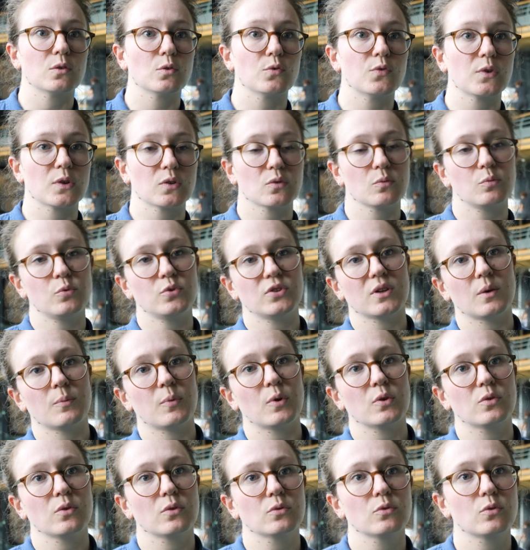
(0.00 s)
de façon plus
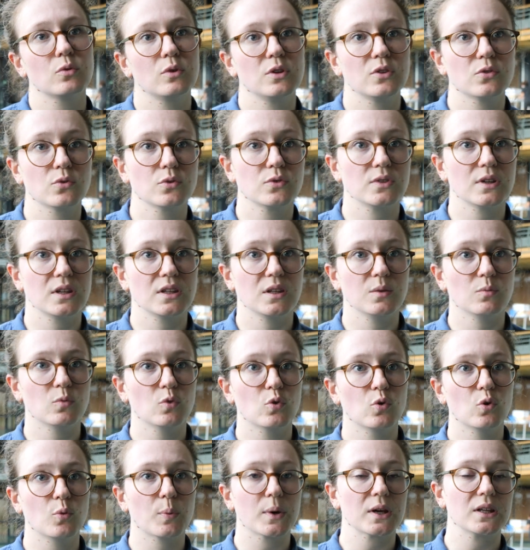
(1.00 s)
importante que les autres
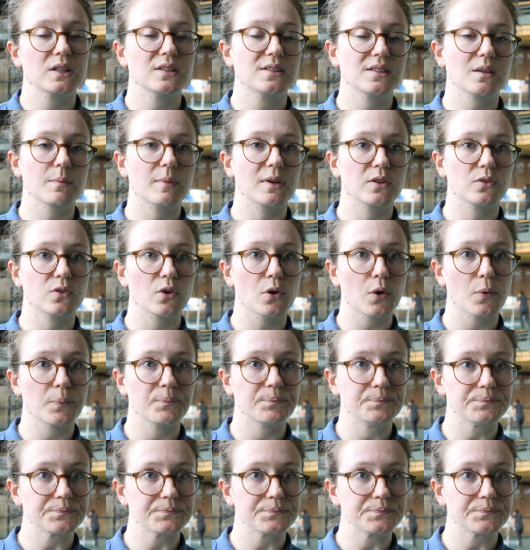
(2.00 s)
animaux auprès des abatteurs.